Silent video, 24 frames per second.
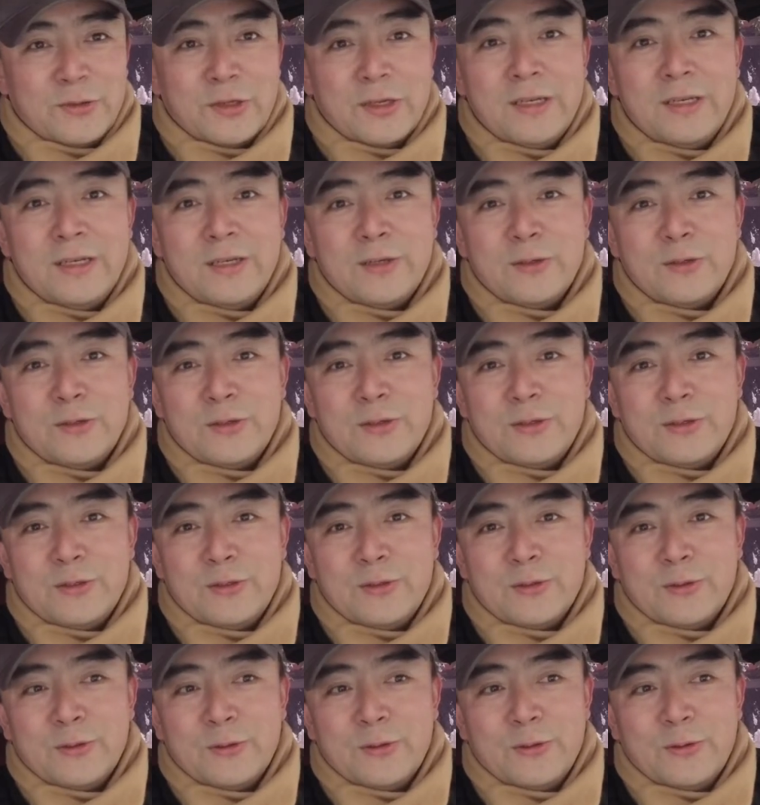能力
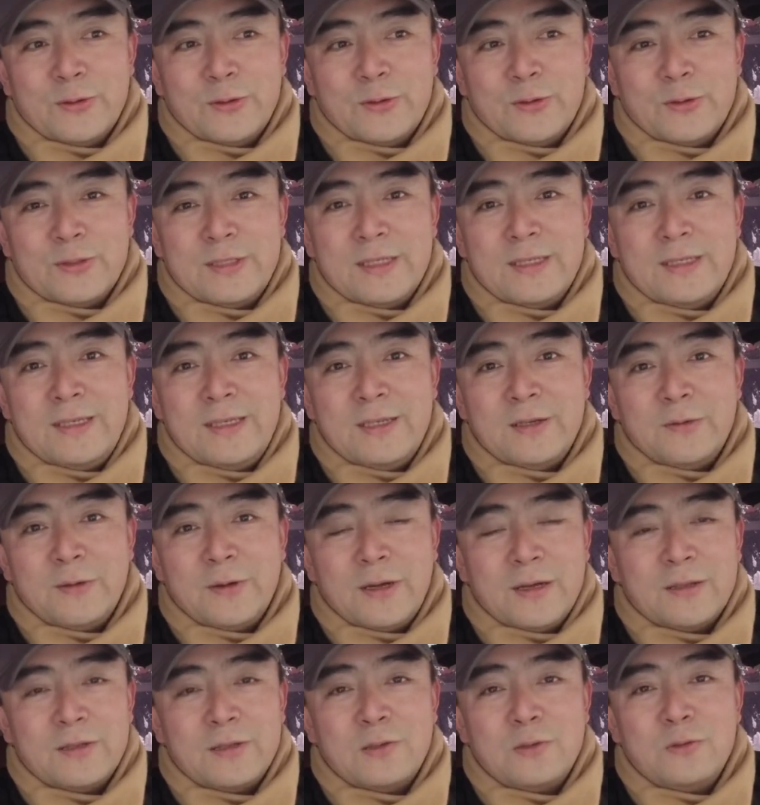有精力的
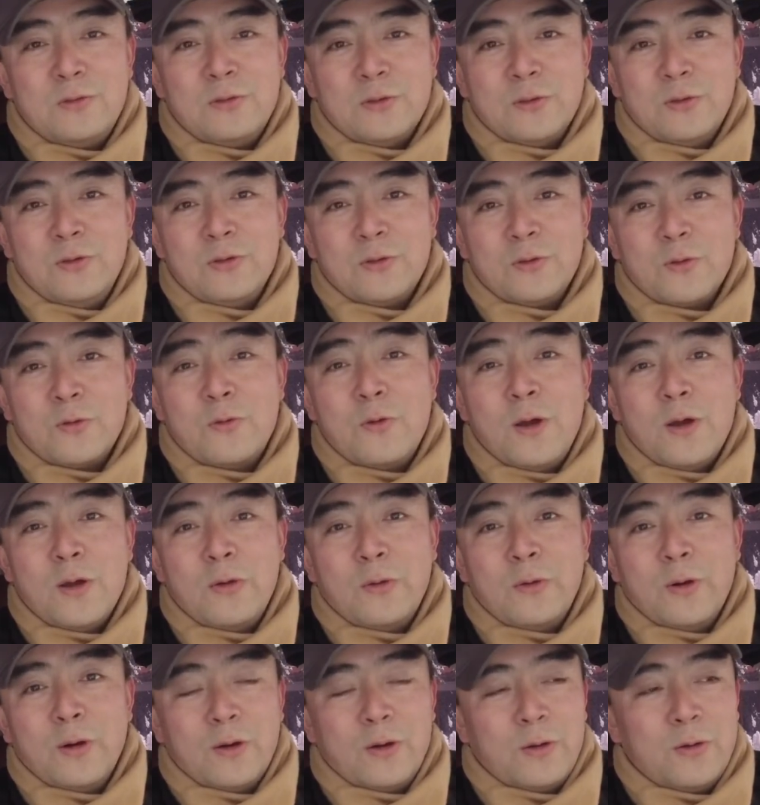话，到处走一走逛一
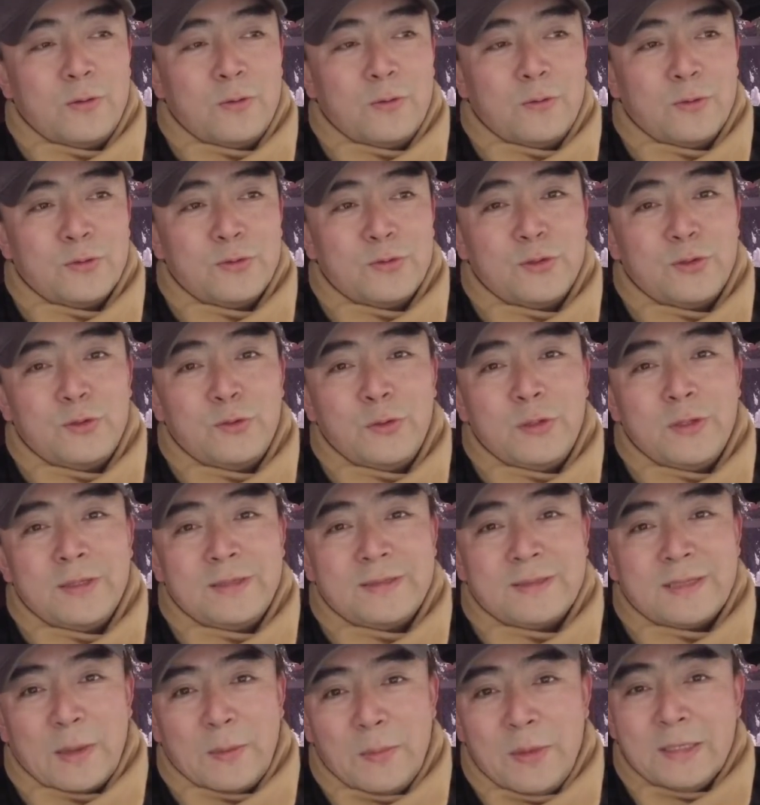逛，我觉得对
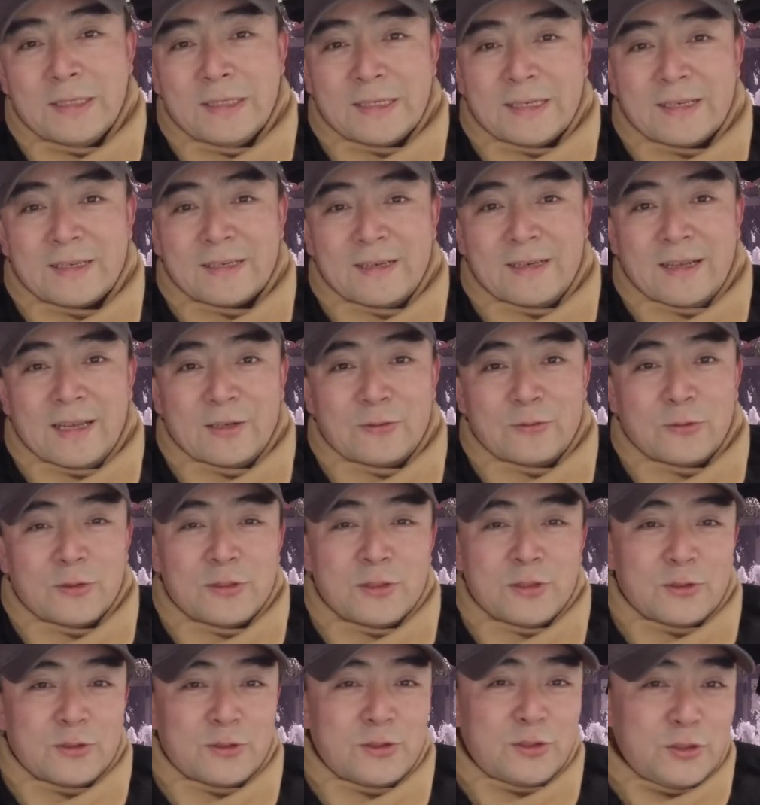咱们这类人来说，就
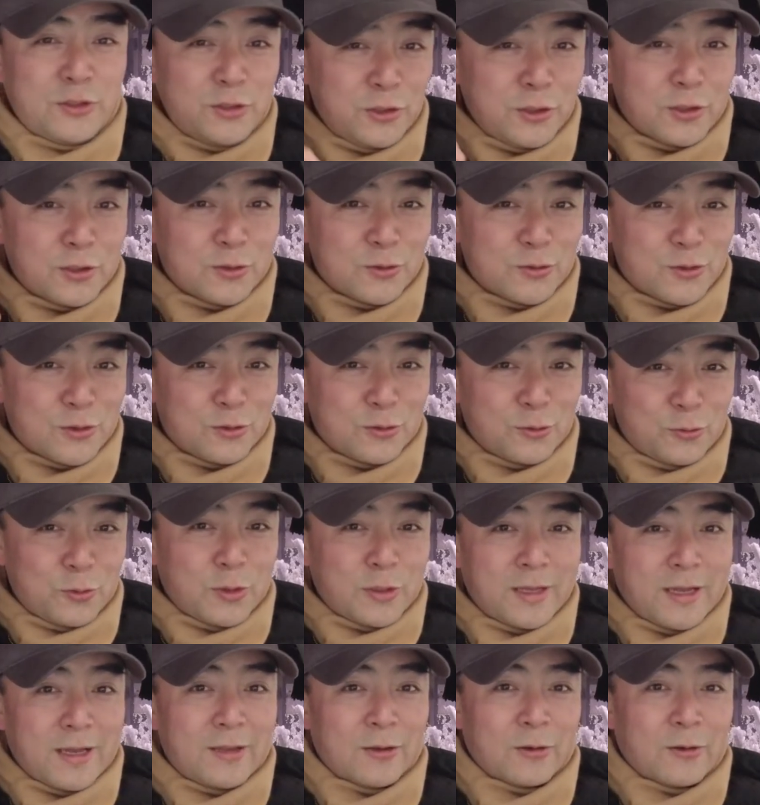是这就是
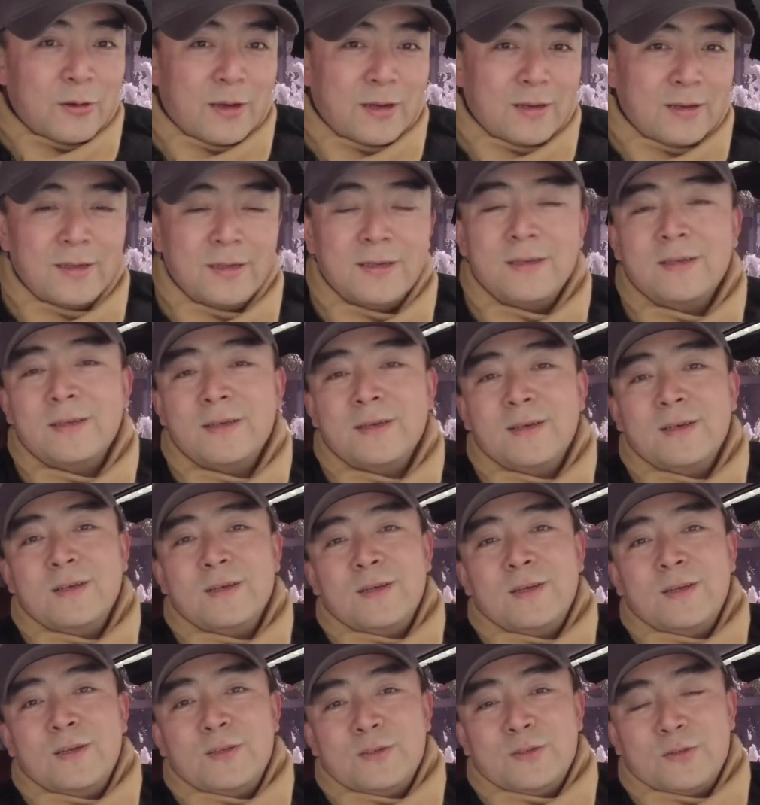最大的快乐。
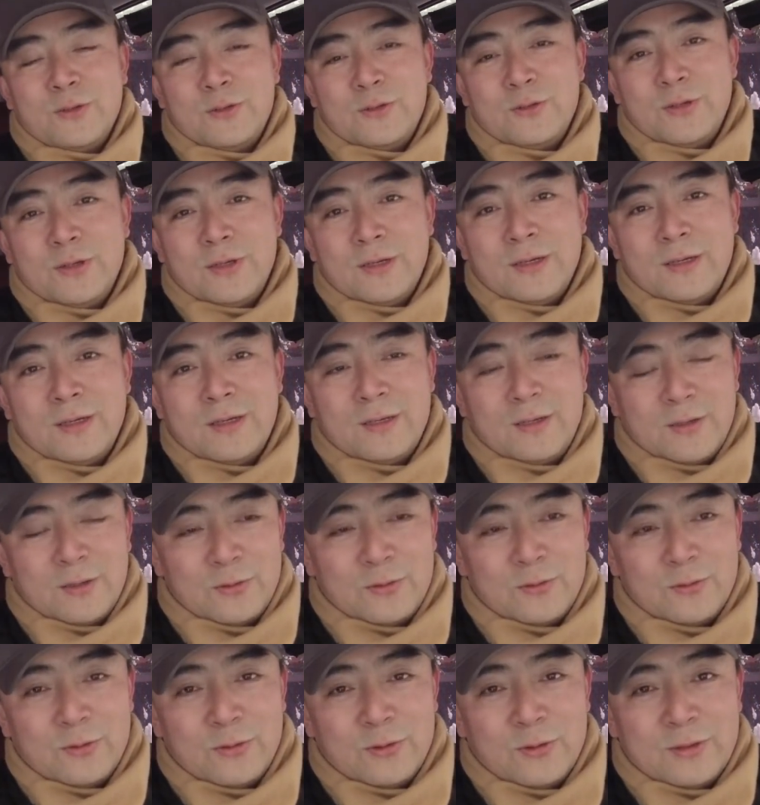所以说，老
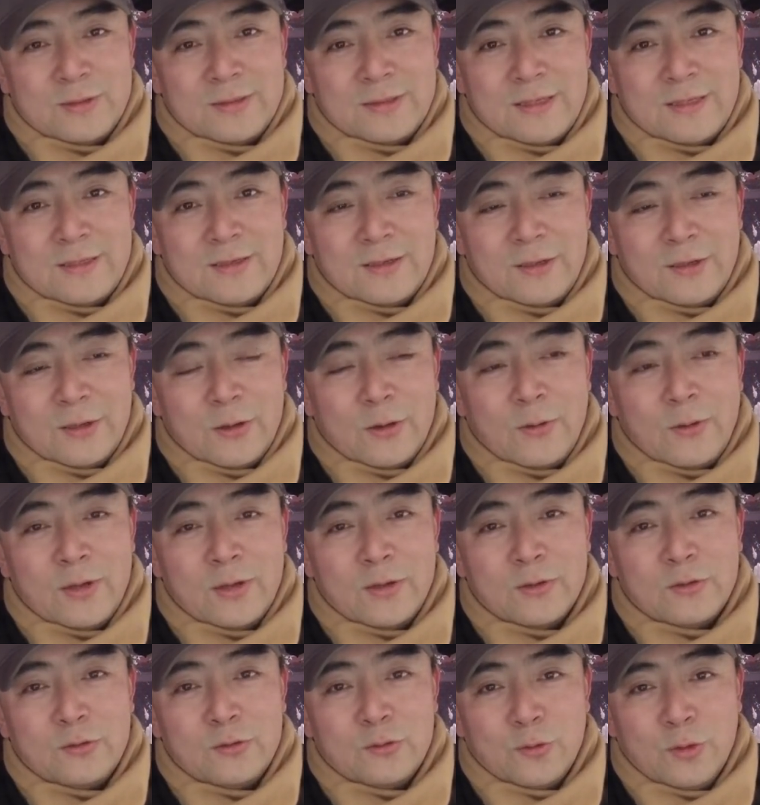杜在这儿也欢
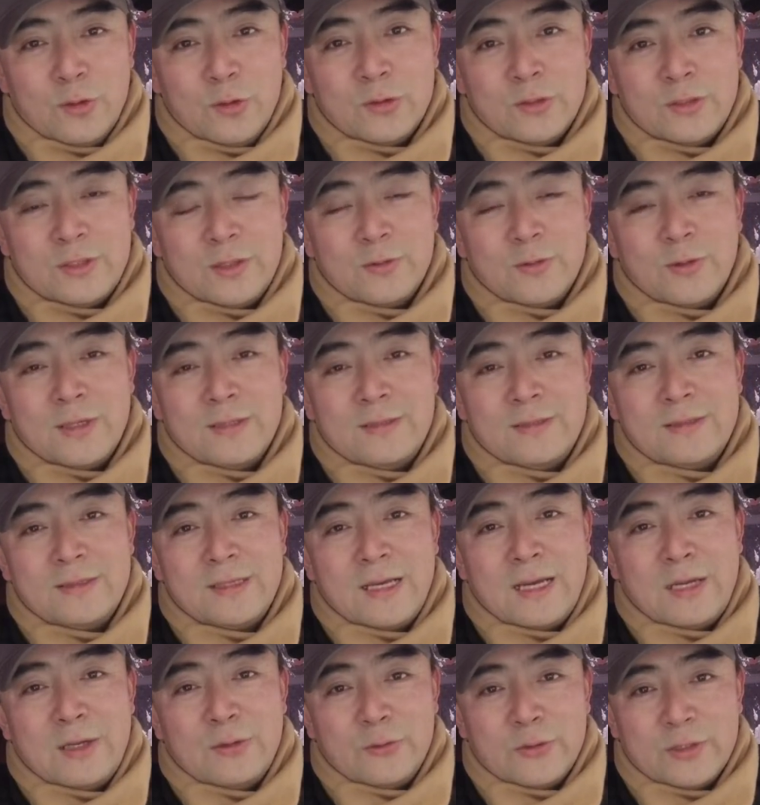迎所有喜欢自
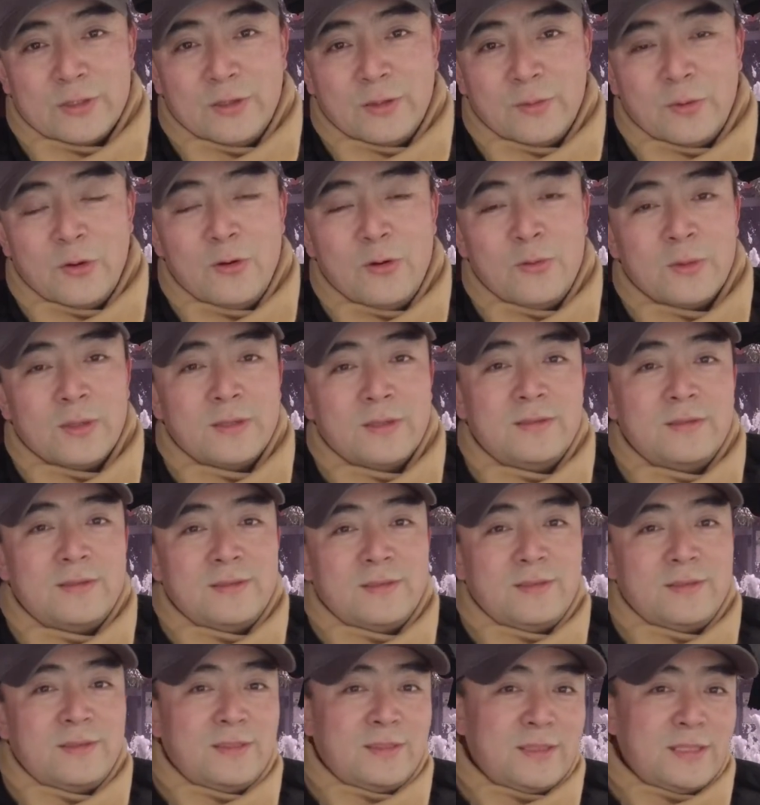驾旅行的朋友们
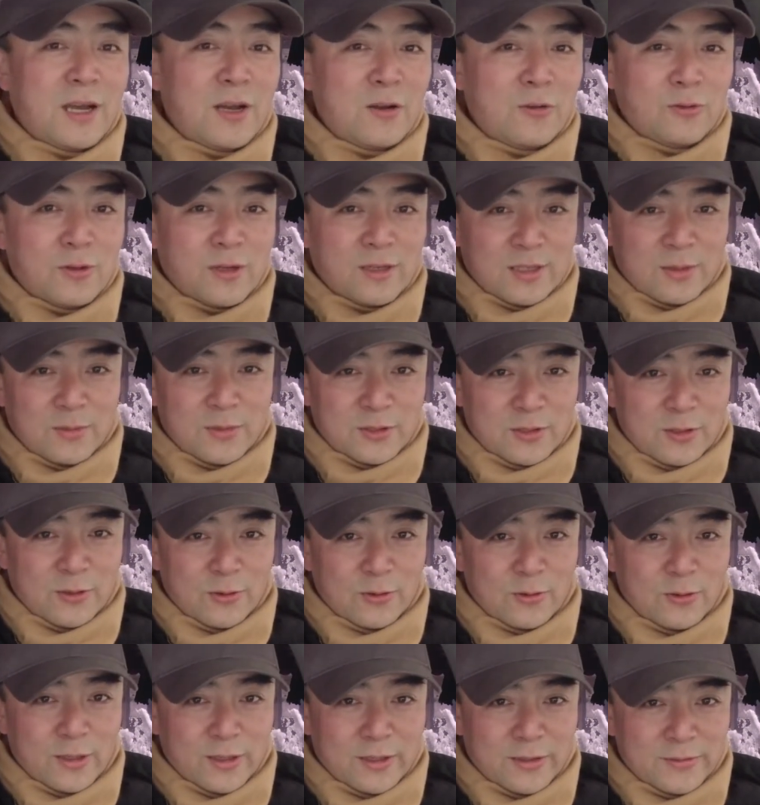加入到咱们车友
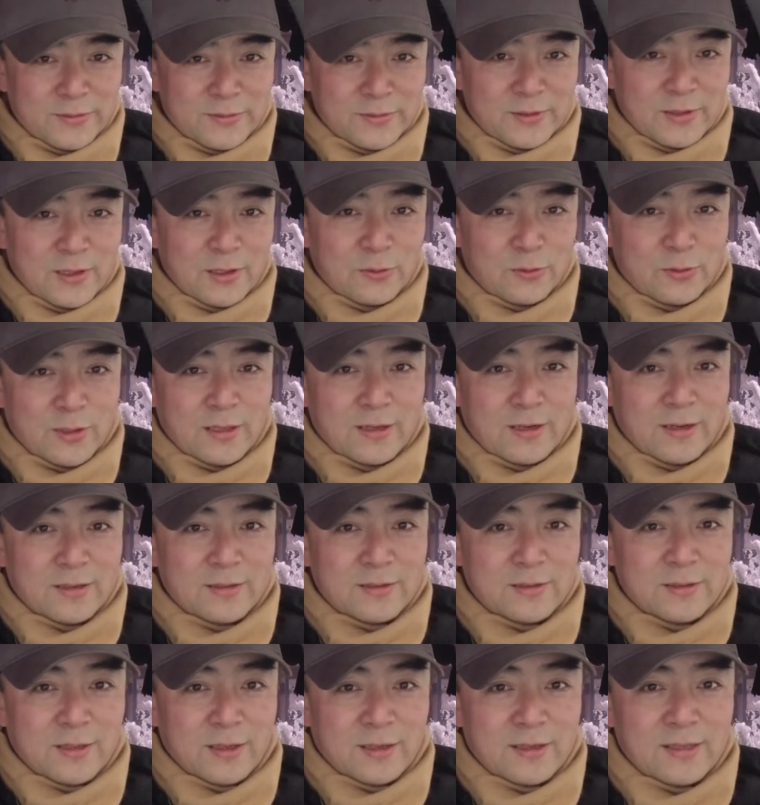会，老杜在这儿
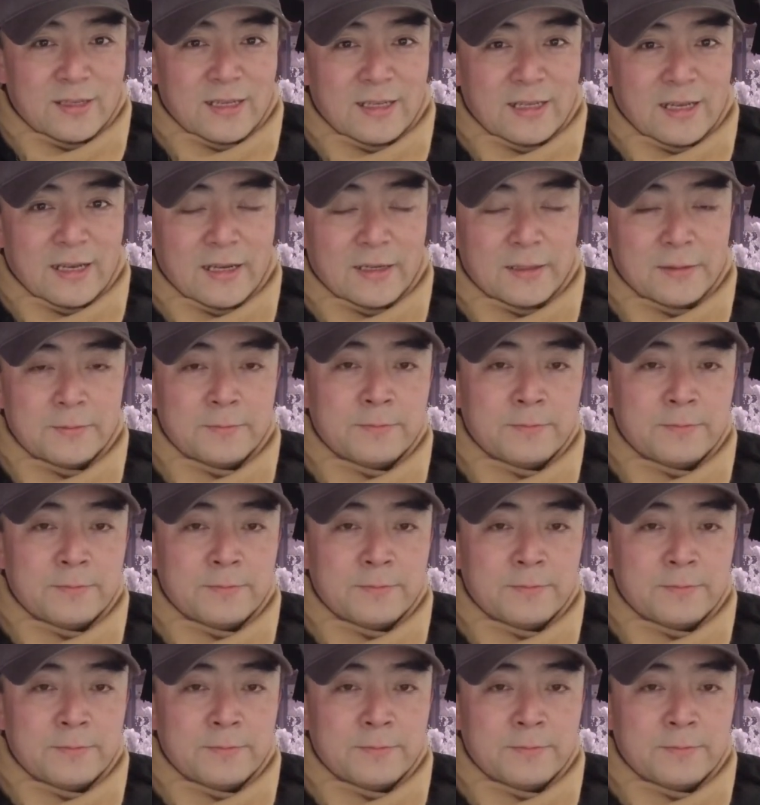等着大家。